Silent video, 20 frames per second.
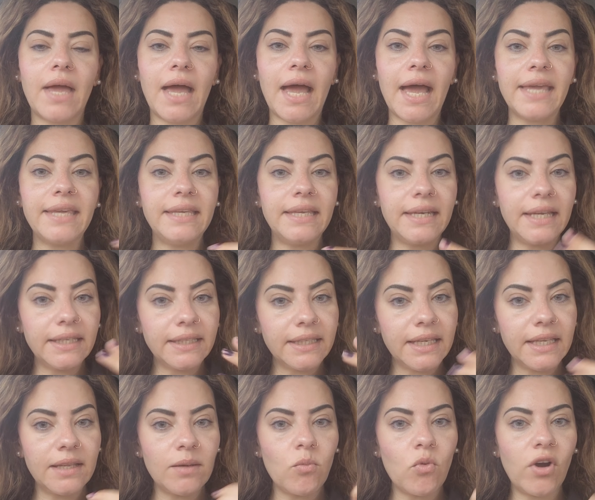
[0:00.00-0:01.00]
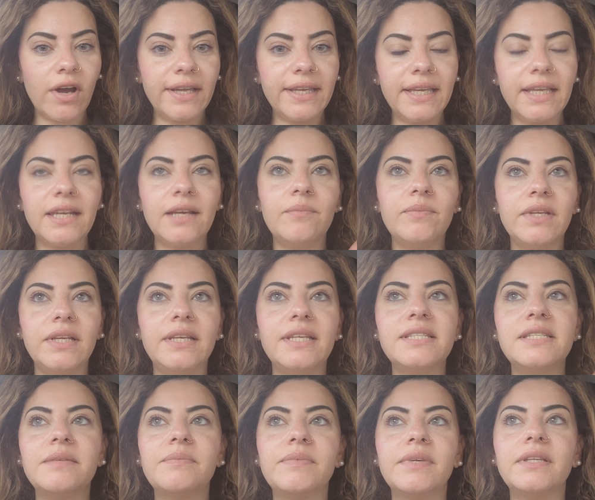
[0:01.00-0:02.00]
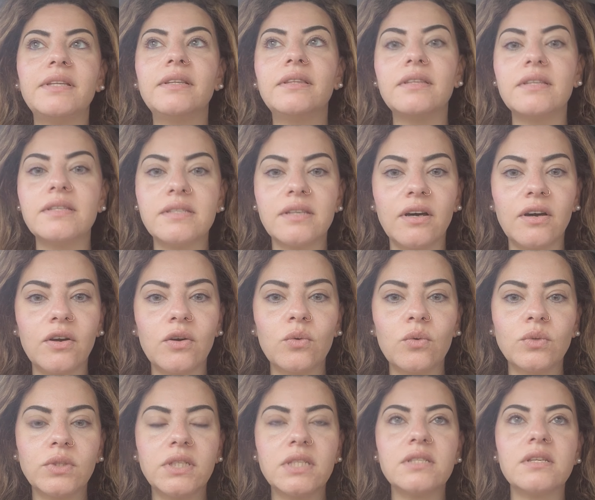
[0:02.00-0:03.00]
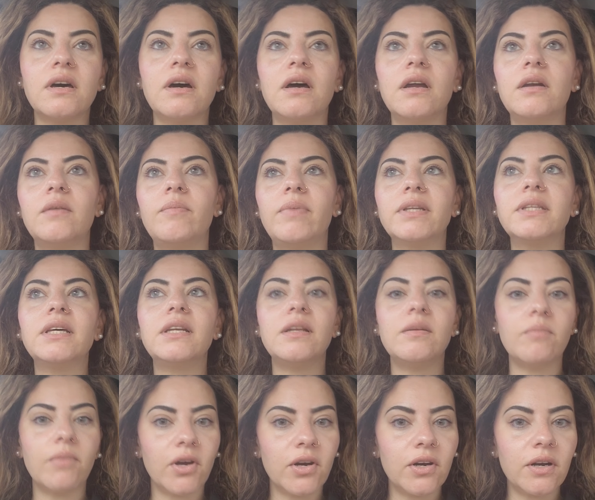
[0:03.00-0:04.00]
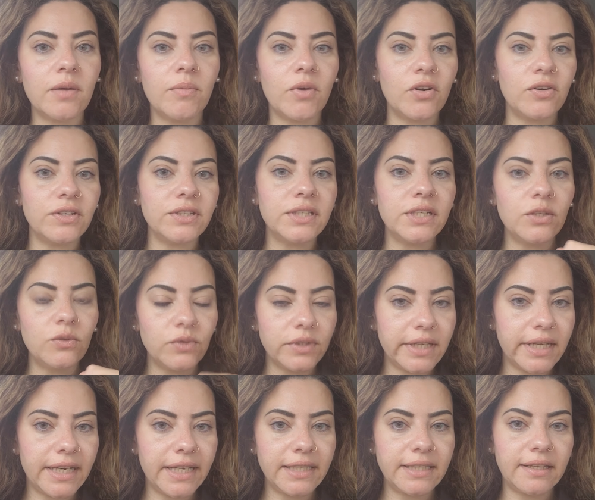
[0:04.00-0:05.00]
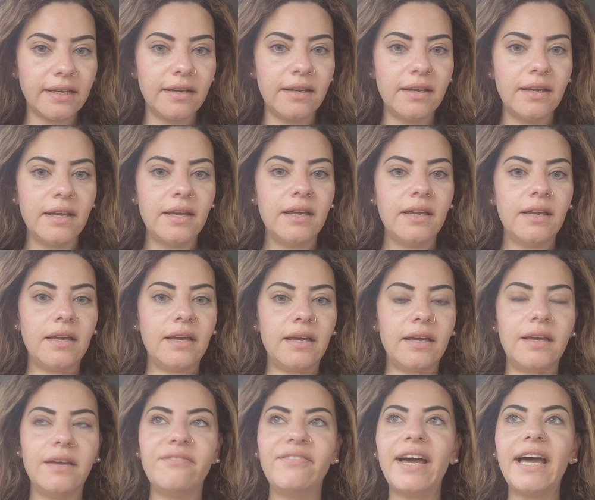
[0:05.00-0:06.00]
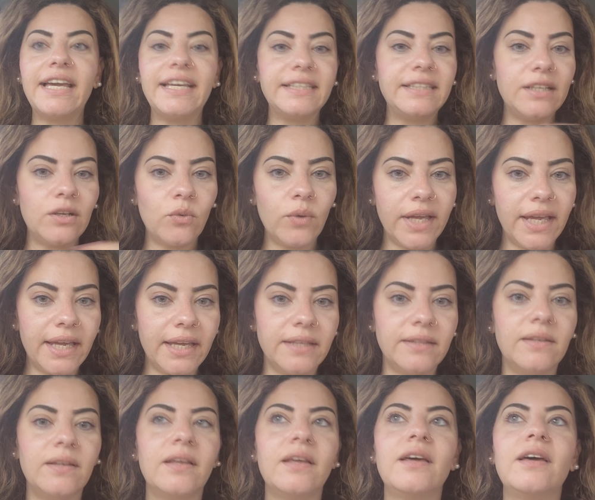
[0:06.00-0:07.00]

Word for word: عينات كده معينه من الناس ابتدت تظهر وتظهر بدل المره مرتين وتلاته آه، في حياه الواحد